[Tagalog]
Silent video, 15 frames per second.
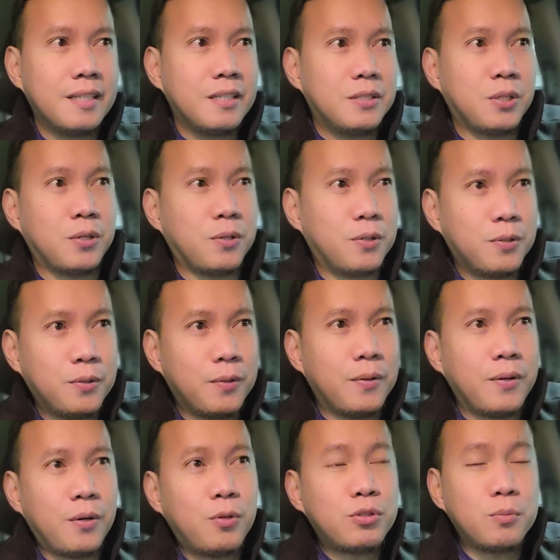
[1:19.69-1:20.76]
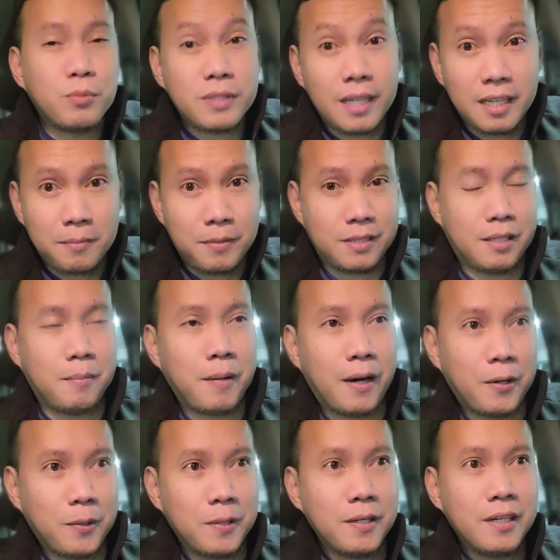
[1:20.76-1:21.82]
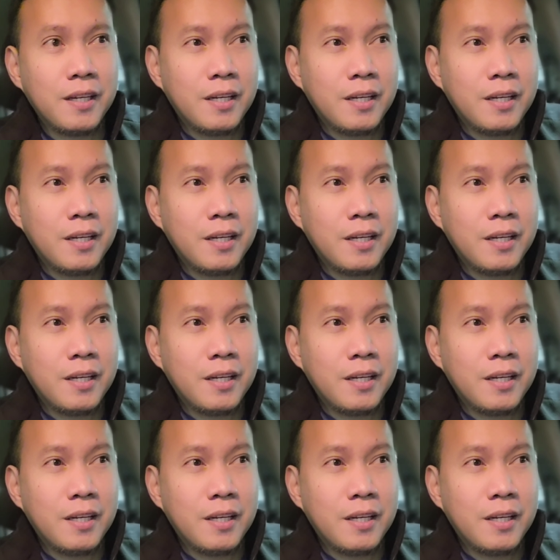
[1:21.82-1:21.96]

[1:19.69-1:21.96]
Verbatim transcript: So, gusto mo talaga magtrabaho.